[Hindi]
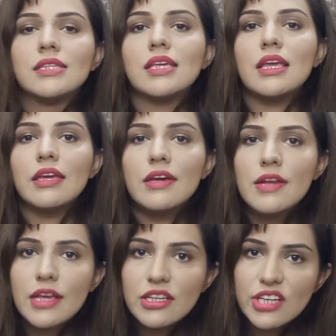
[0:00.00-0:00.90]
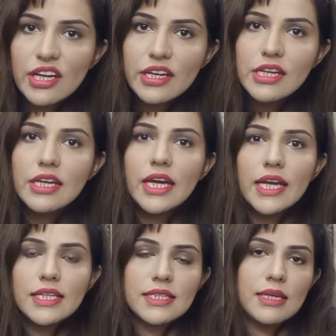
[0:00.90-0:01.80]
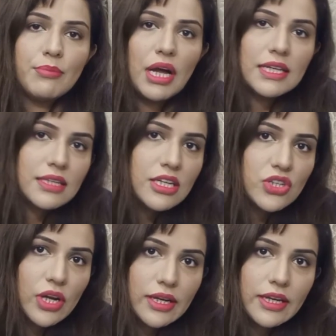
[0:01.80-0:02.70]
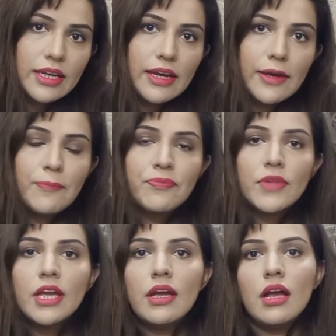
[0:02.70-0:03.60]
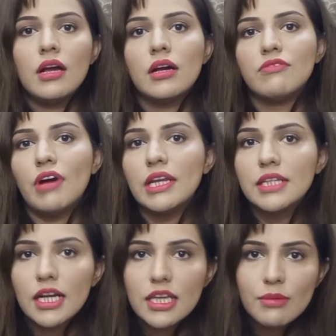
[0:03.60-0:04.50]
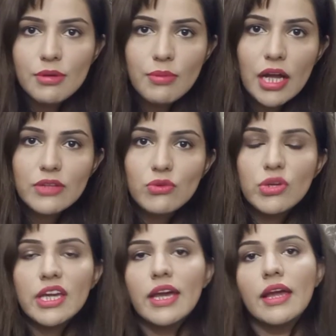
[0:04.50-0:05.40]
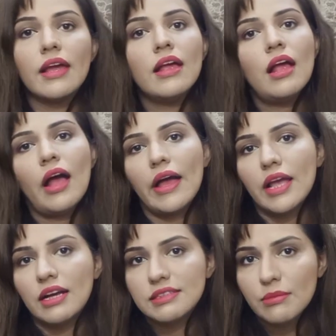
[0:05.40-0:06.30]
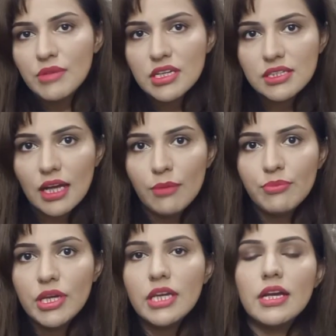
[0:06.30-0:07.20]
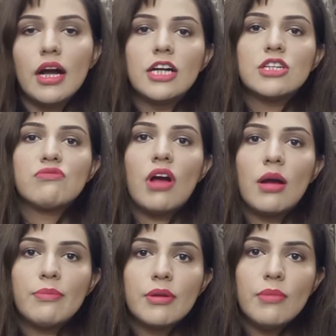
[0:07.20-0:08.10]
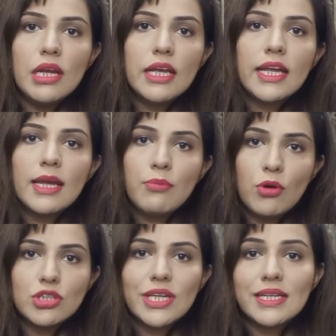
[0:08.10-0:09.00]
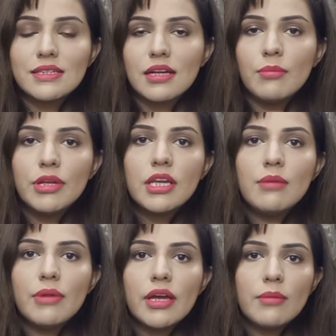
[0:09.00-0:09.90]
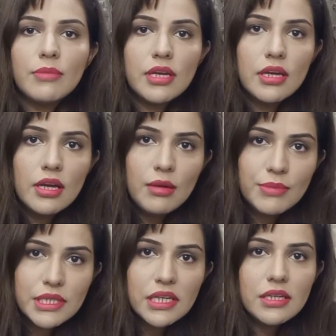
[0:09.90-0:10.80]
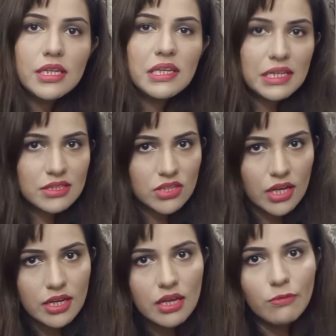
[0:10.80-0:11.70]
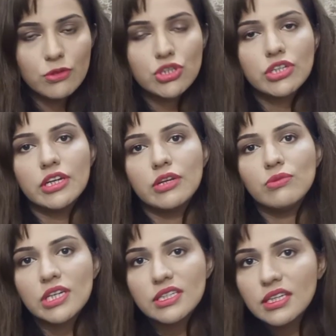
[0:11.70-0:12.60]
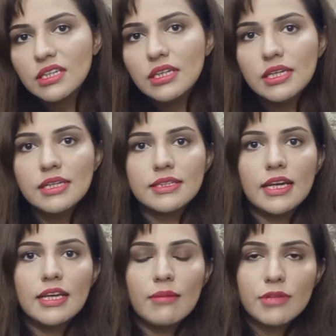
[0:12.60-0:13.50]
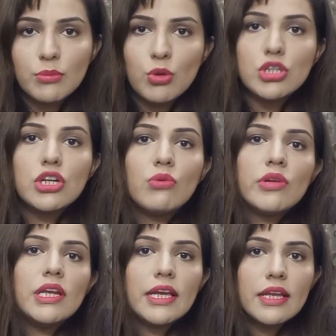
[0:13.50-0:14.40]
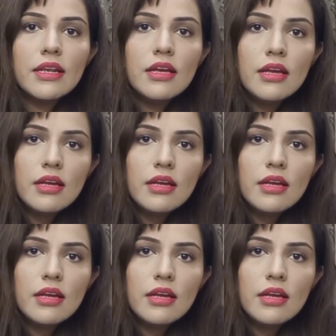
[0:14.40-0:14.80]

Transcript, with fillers: इसकी केयर की जा रही है इससे बात की जा रही है वालदा की भी बात हुई है अयाज़ अमीर साहब भी आज वहाँ पर मिलने के लिए पहुँचे हैं इस खबर की मैं अभी मज़ीद डिटेल्स जानने की कोशिश कर रही हूँ जैसे ही डिटेल्स आएंगी आप तक पहुँचाऊँगी लेकिन